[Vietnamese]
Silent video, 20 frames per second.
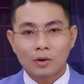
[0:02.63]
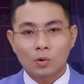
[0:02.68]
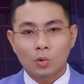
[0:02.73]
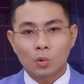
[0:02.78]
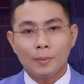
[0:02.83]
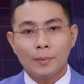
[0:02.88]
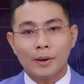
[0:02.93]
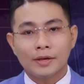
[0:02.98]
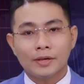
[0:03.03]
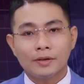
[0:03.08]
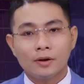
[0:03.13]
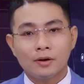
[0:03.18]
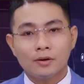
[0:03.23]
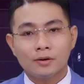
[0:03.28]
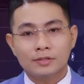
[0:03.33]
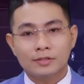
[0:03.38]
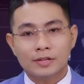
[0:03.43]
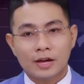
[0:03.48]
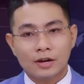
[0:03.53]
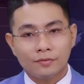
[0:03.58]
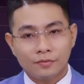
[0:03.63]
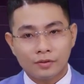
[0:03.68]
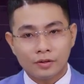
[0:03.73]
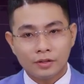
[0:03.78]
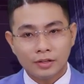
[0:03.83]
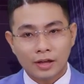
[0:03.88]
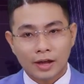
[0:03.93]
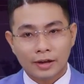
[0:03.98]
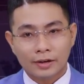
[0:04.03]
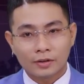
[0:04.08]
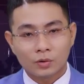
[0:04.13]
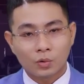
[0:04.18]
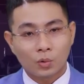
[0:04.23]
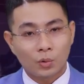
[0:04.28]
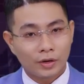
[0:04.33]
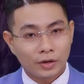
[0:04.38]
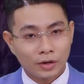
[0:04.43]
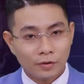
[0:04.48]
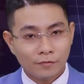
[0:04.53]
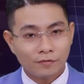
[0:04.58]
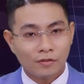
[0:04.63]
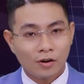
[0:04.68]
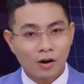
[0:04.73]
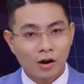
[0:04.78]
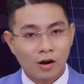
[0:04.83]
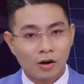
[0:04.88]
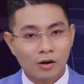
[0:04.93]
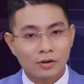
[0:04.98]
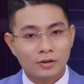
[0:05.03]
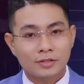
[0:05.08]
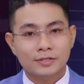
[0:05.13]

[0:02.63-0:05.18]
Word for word: Ủy ban Nhân dân xã Vĩnh Thạnh, huyện Lấp Vò,